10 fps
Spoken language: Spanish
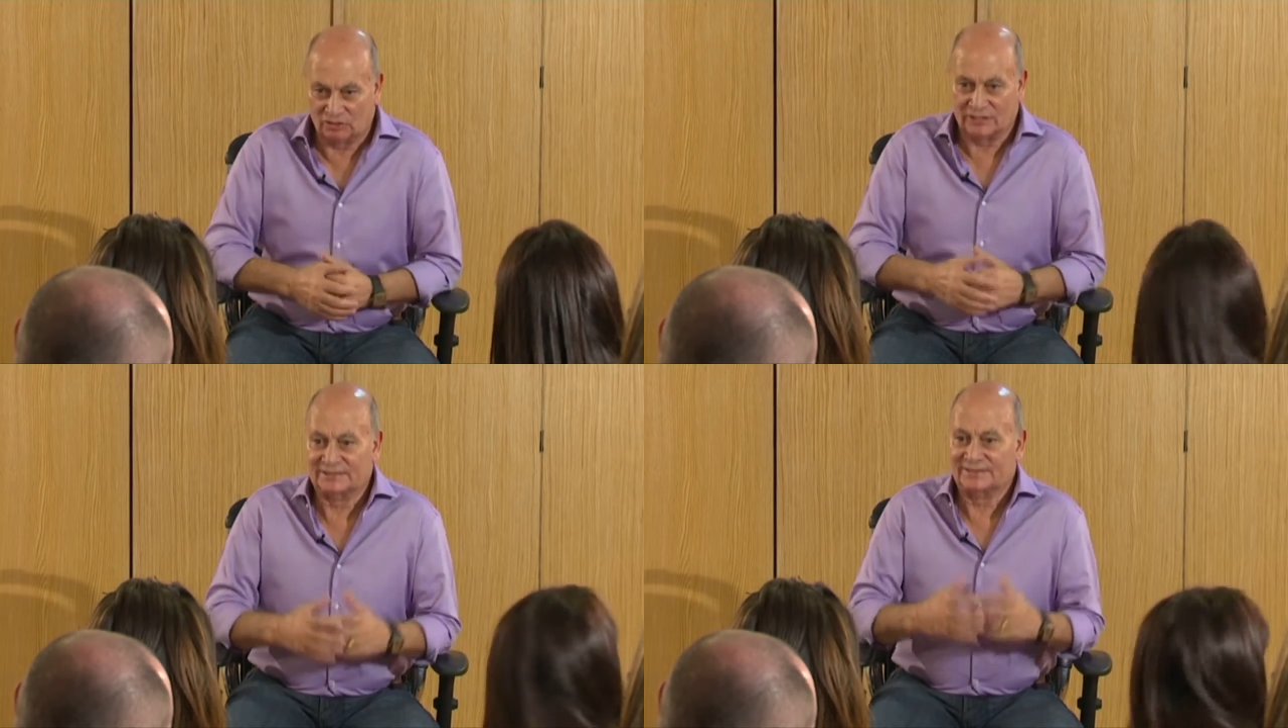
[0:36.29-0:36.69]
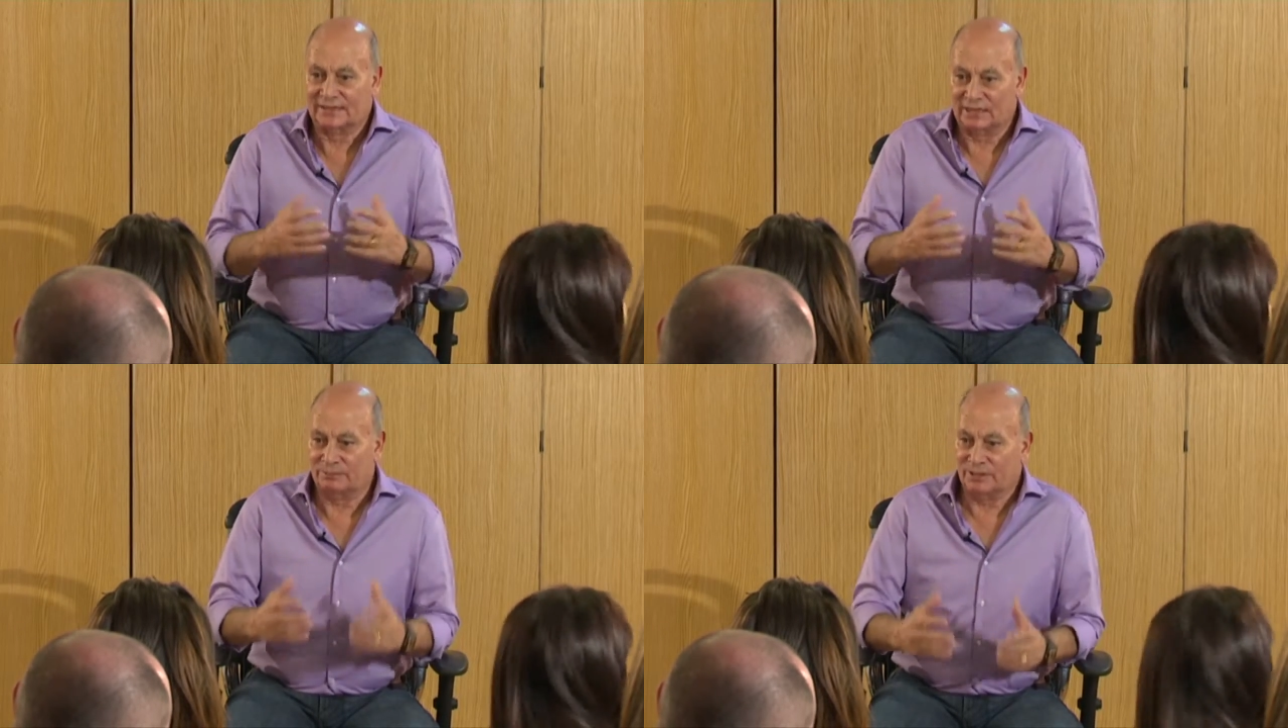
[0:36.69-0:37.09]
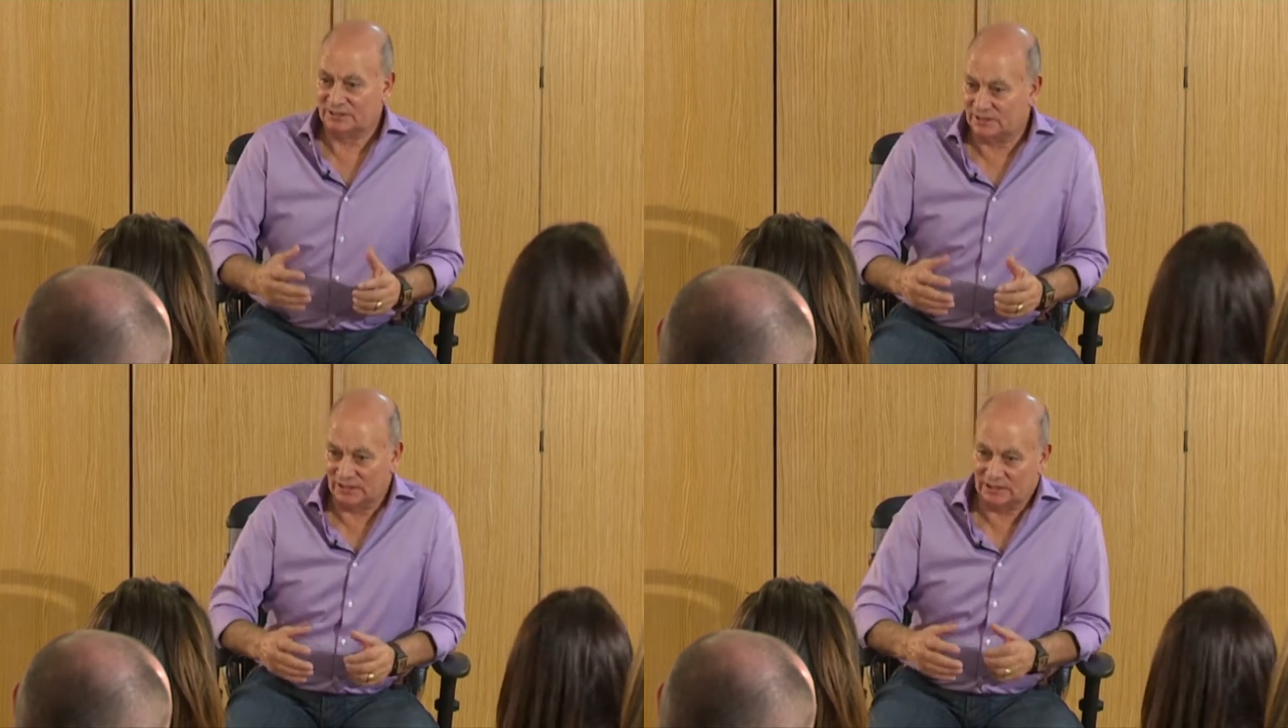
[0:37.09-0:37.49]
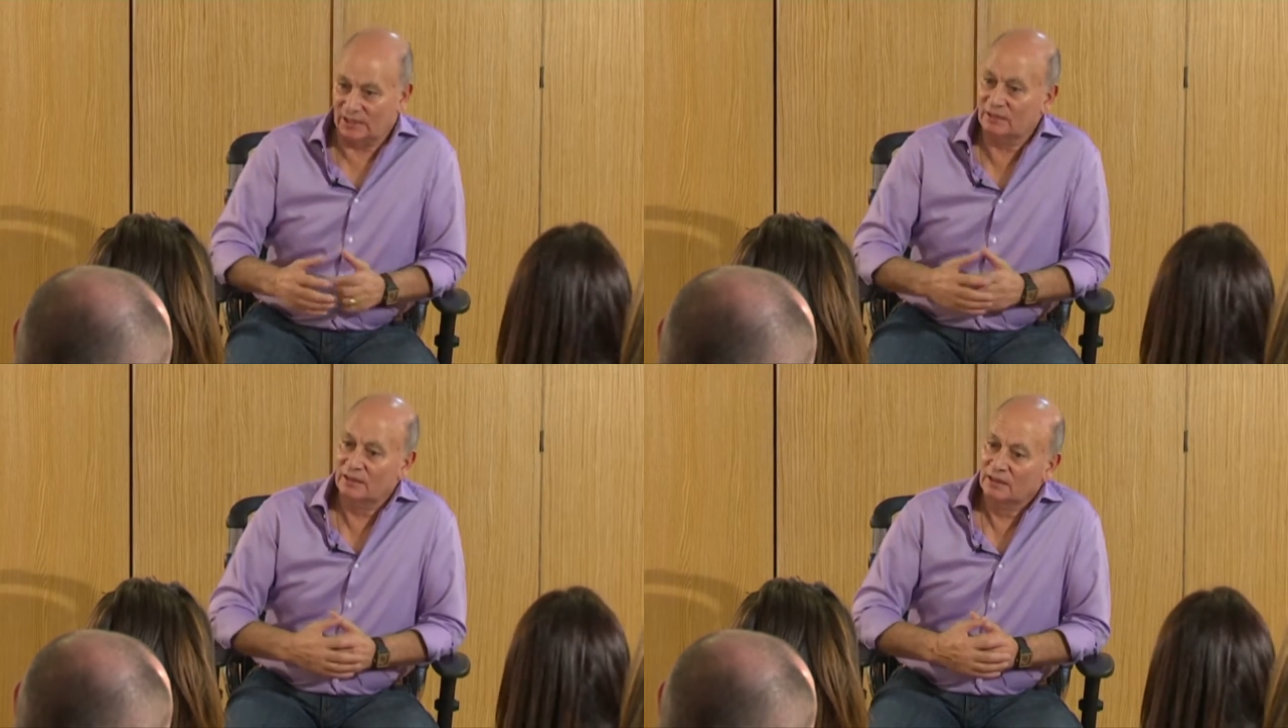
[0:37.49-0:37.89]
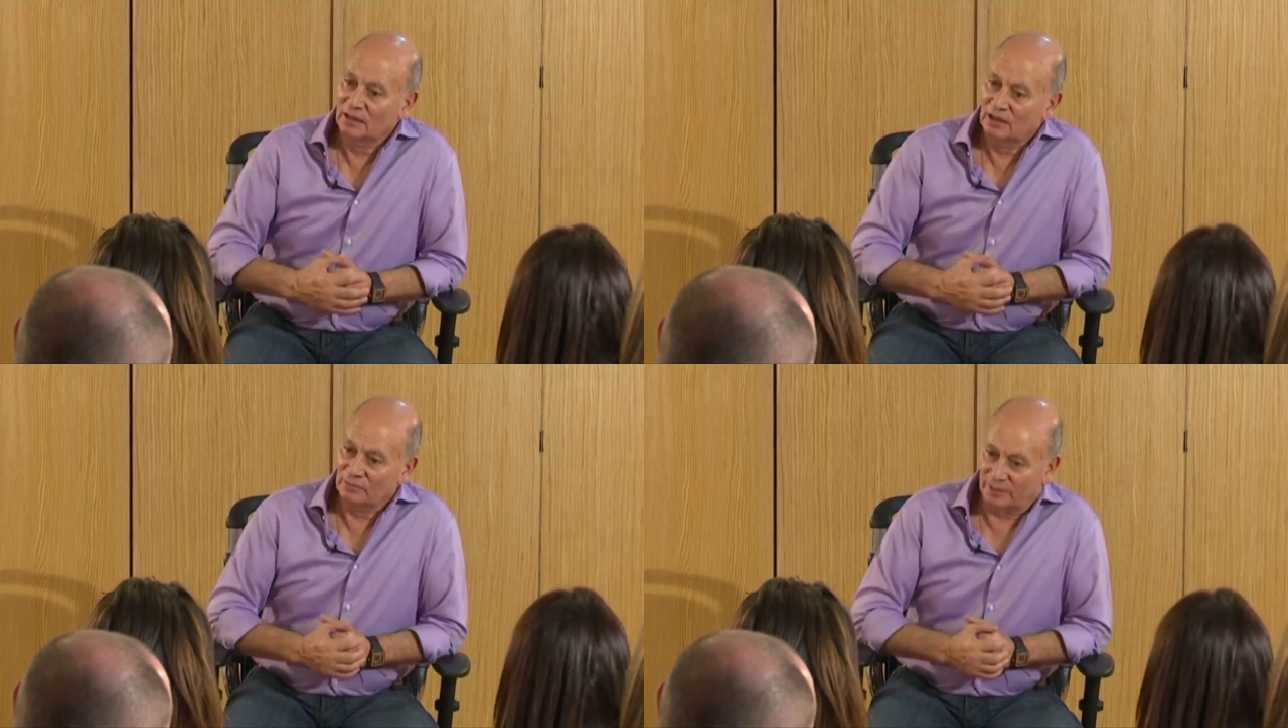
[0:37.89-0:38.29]
los que se capacitan
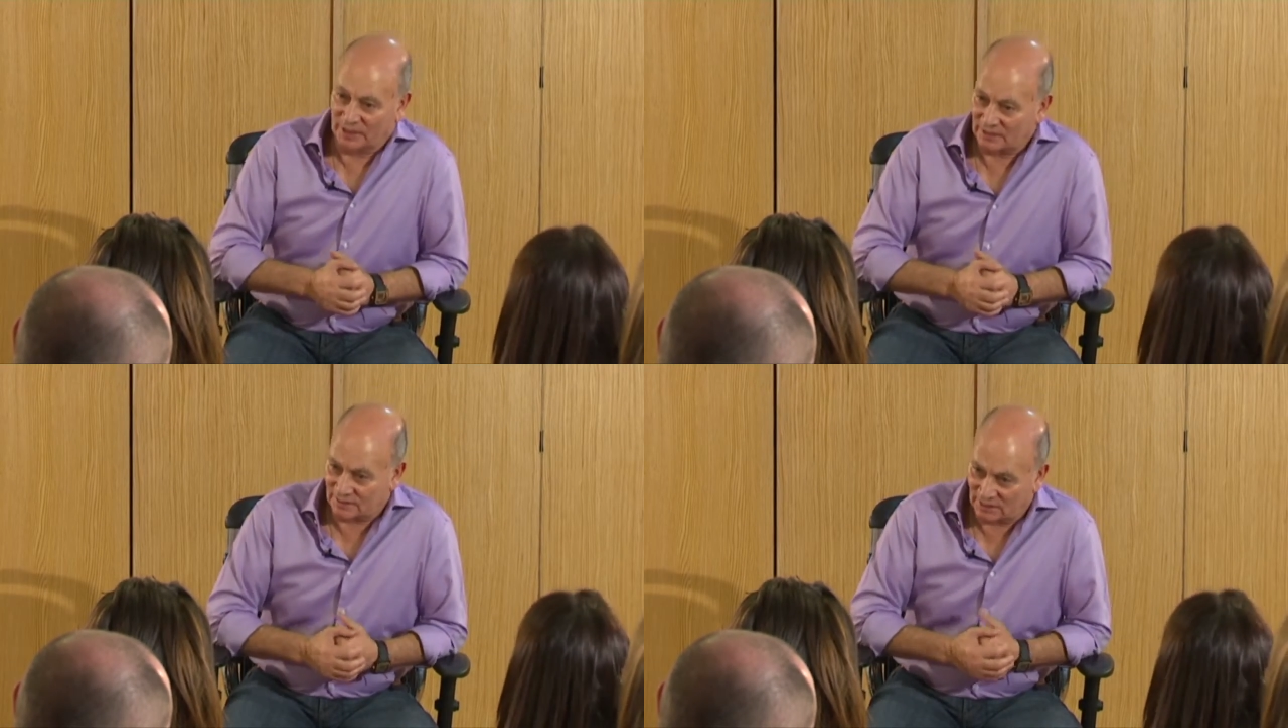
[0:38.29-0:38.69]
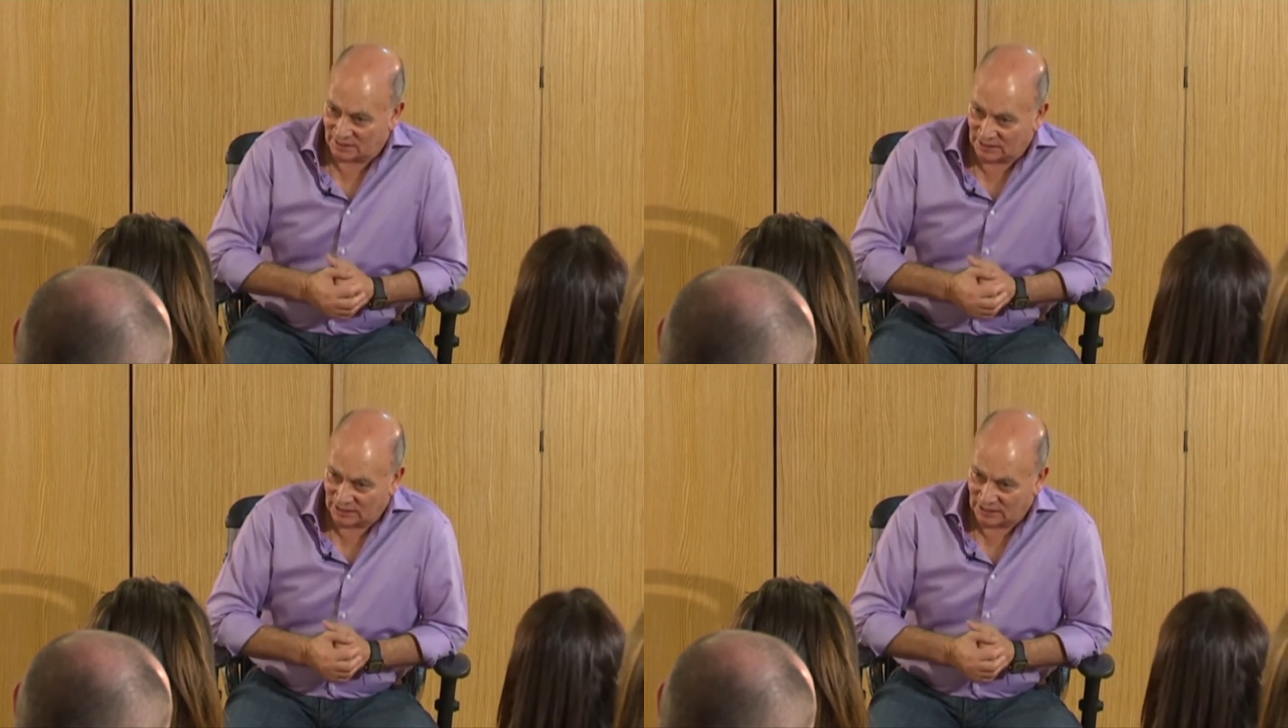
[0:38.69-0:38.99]
para ser